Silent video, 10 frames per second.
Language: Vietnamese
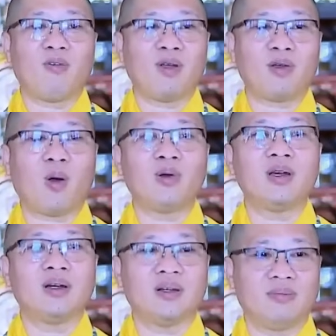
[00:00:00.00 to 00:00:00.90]
không phải
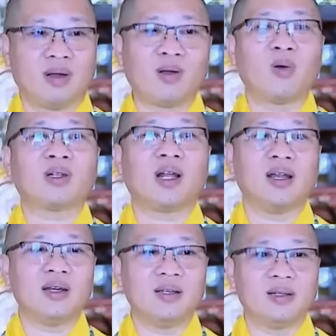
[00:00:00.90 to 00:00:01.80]
cổ đưa mà cô
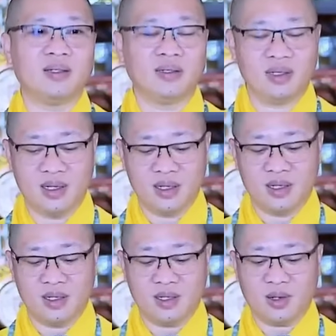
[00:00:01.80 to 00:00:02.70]
trợ lý đưa.
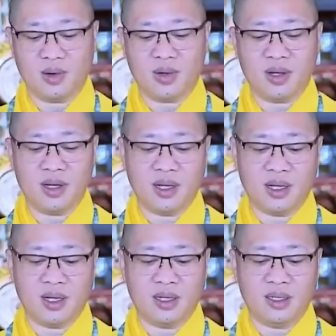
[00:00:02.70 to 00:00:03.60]
Cổ nói
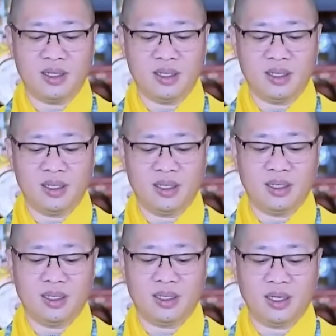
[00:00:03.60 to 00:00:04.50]
à,
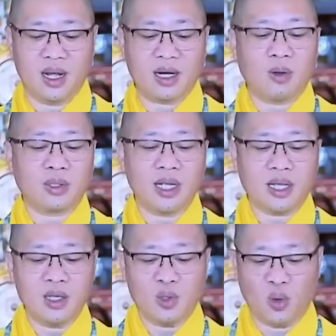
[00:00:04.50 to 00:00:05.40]
lần đầu
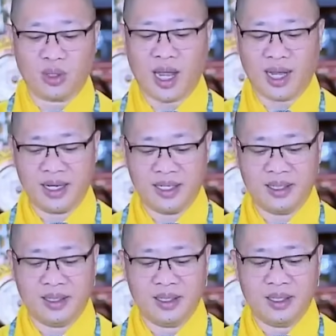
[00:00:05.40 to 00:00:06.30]
tiên tới chùa
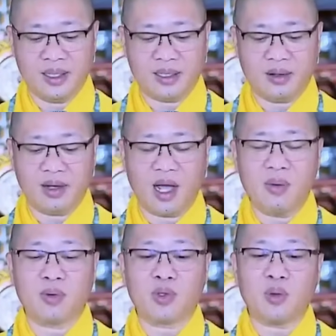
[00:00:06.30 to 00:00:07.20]
thầy,
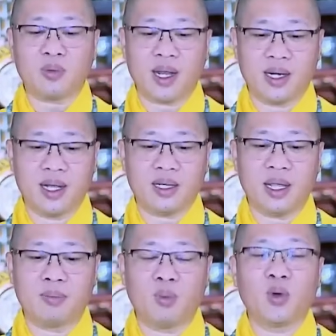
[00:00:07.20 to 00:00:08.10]
con gửi một chút này
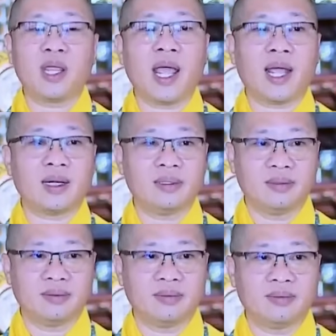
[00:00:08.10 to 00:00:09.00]
để thầy mua
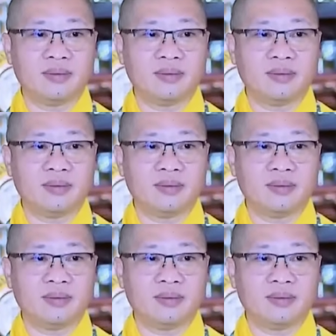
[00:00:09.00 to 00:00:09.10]
nhang.